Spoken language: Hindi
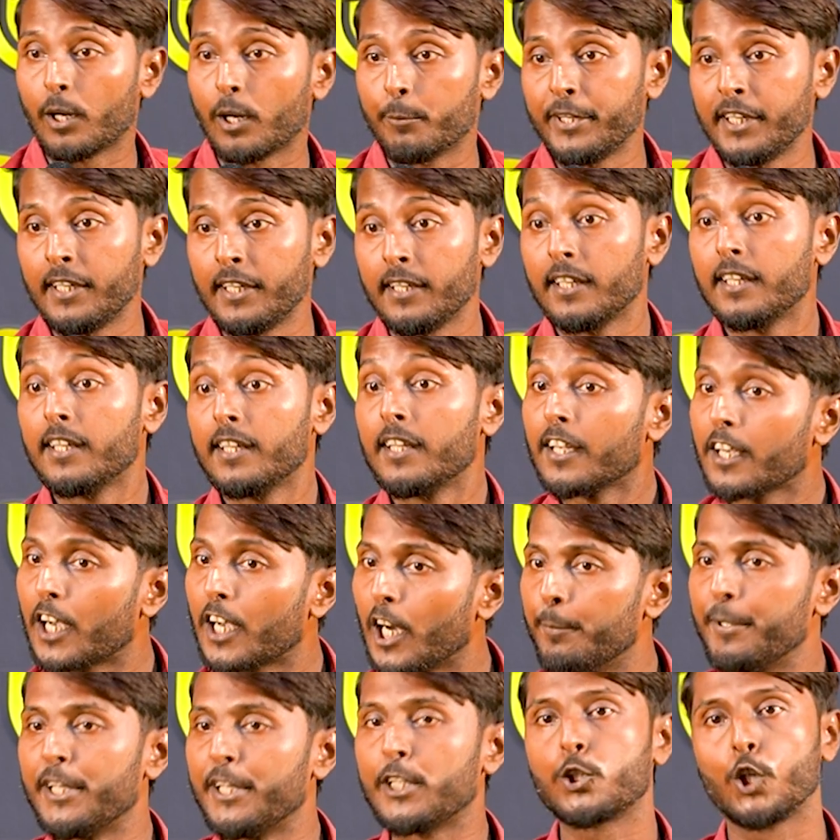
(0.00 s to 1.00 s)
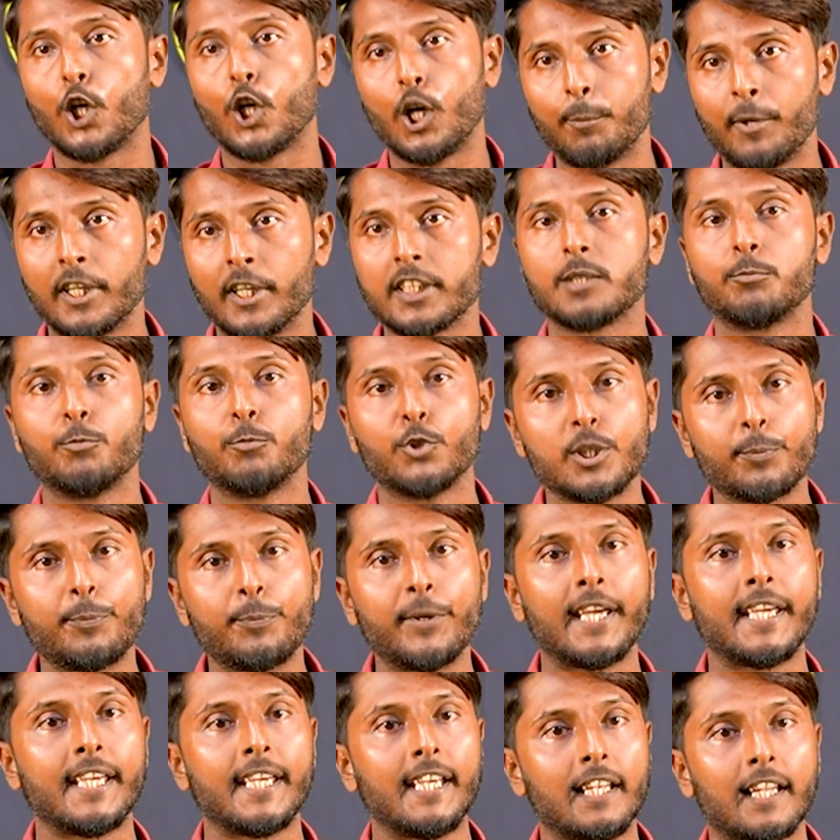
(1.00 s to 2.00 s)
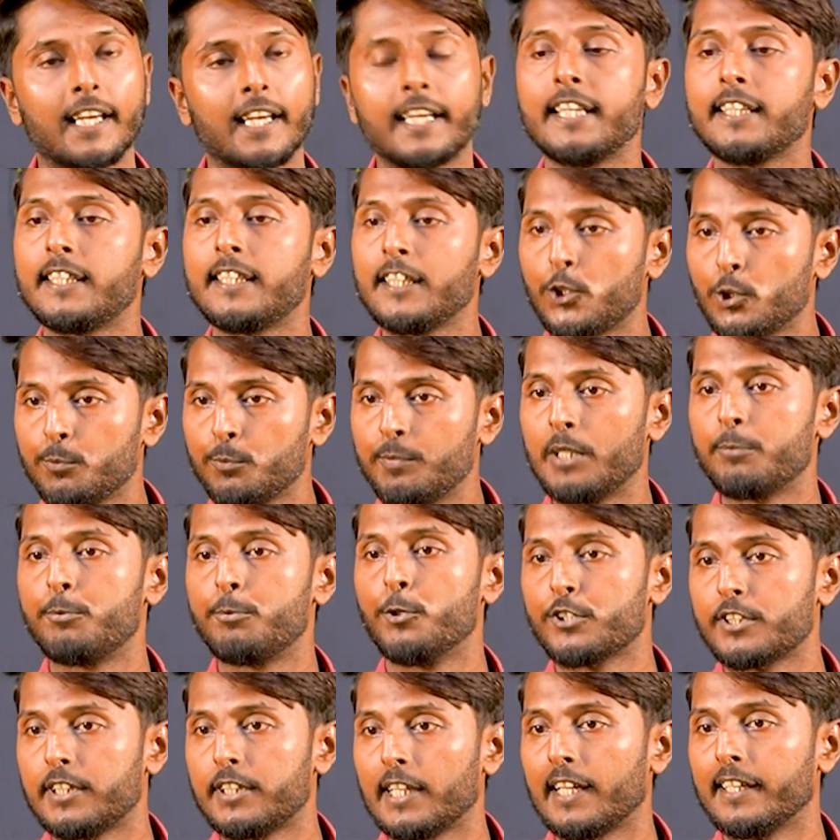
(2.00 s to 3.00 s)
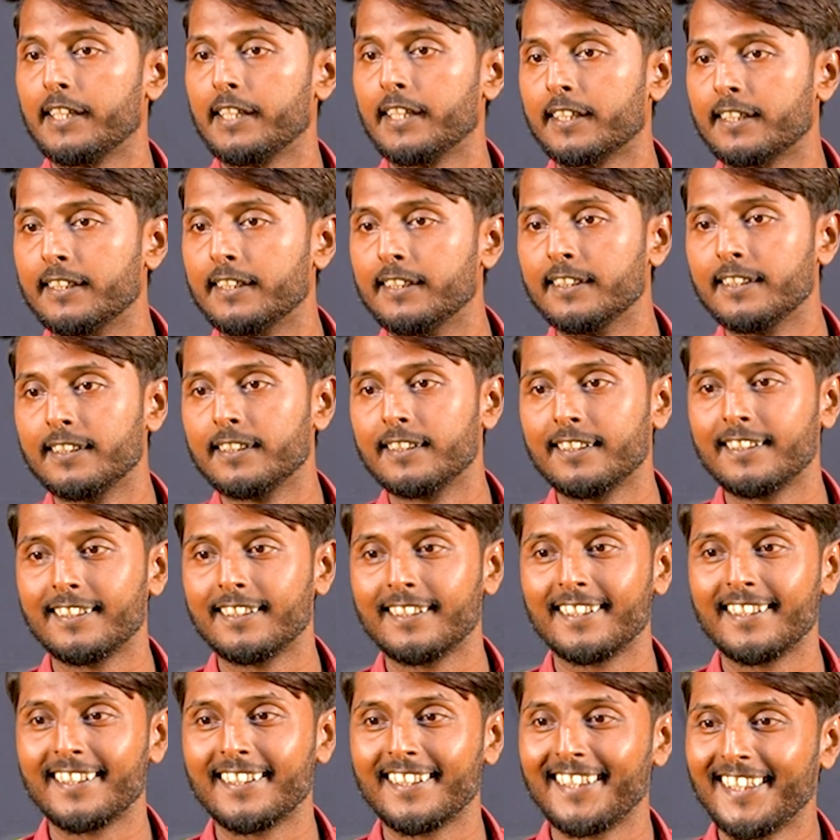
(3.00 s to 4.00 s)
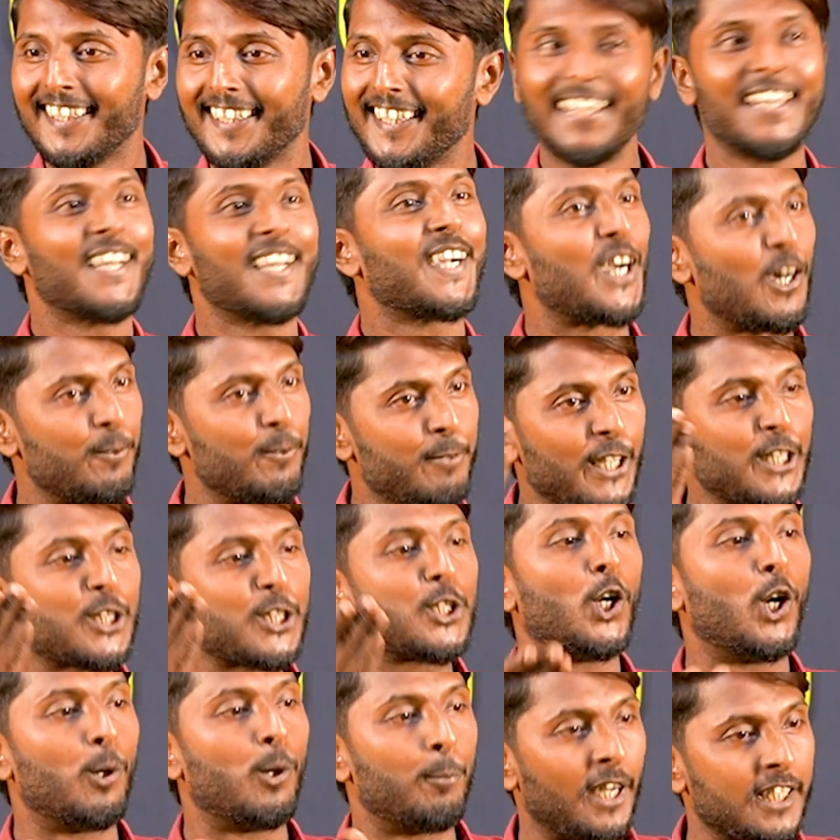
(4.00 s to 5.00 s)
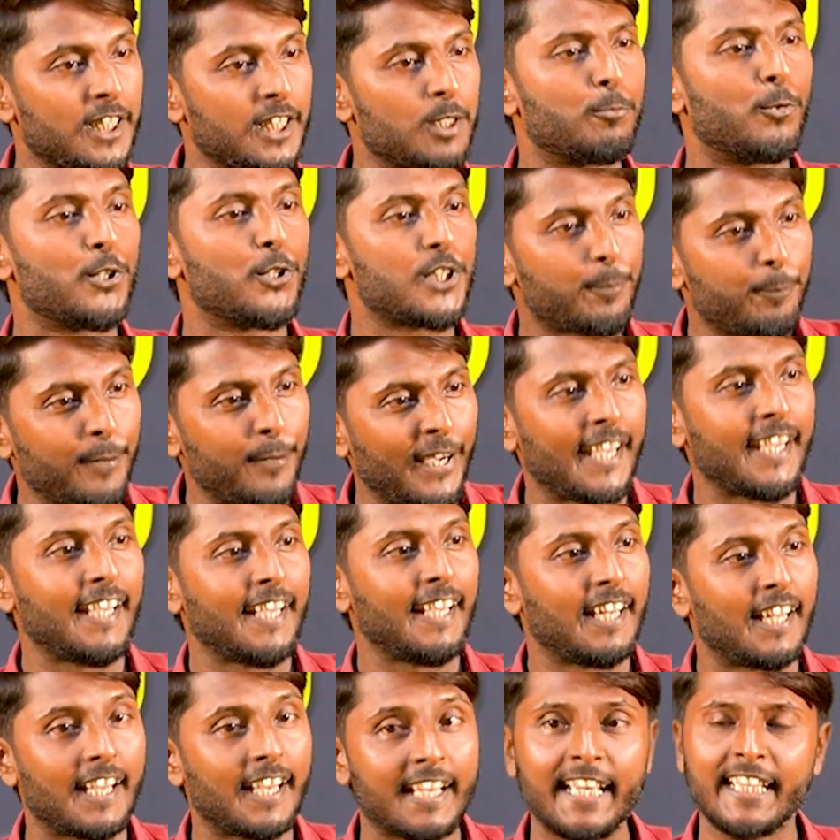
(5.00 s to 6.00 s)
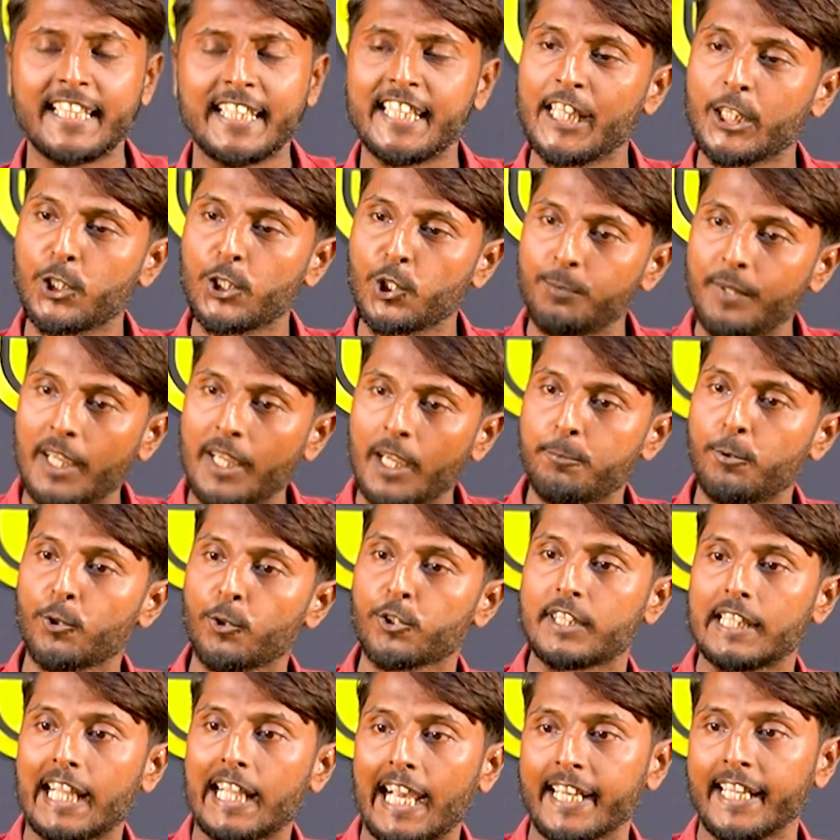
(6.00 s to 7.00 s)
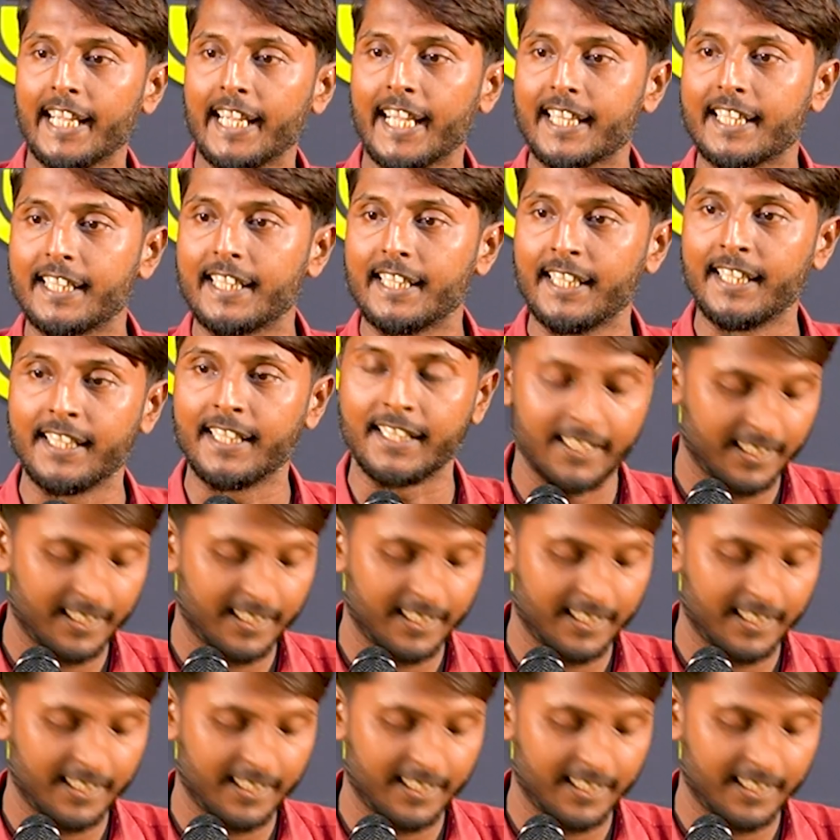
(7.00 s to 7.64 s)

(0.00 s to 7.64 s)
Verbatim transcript: कभी कभी तोहमत मुझ पे ही लगी थी तुम्हें फुसलाने की कभी तोहमत मुझ पे ही लगी थी तुम्हें फुसलाने की